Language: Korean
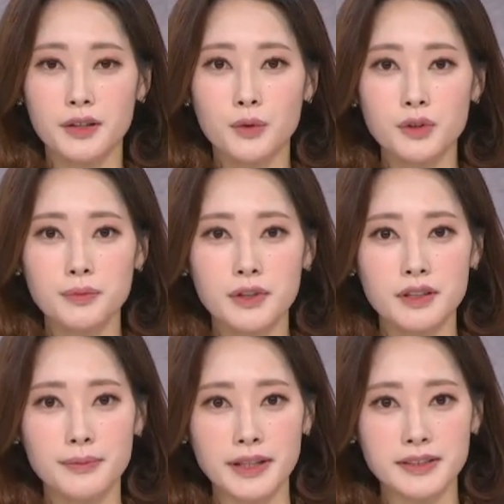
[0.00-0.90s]

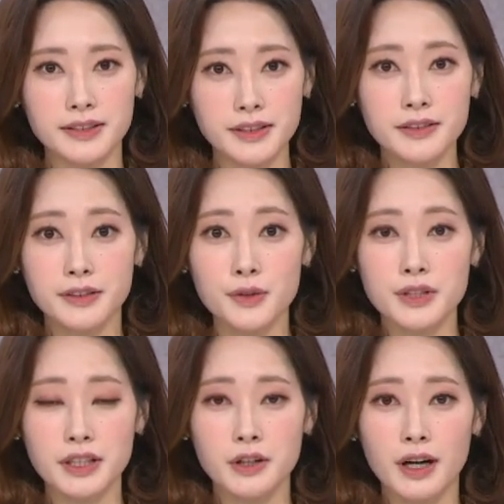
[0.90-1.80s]
공급되는 백신은
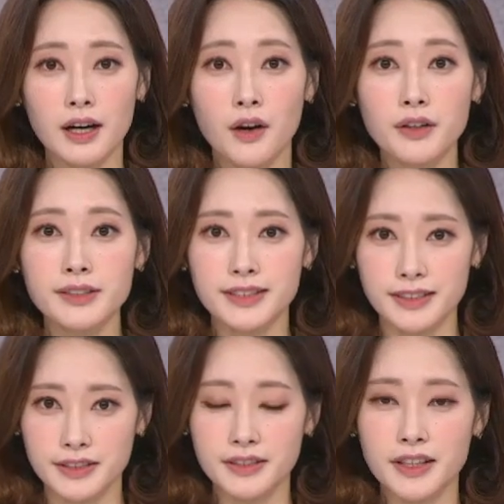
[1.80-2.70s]
의료진과
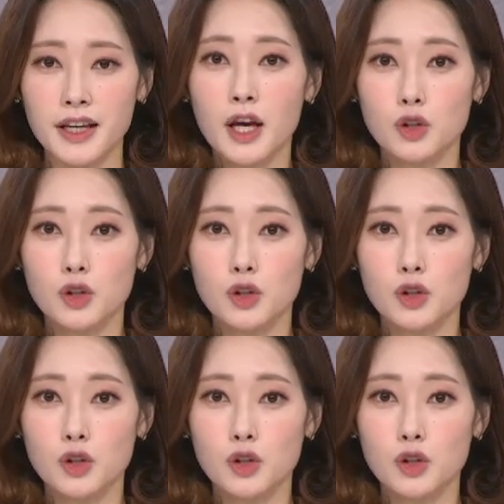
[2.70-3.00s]
어르신 등이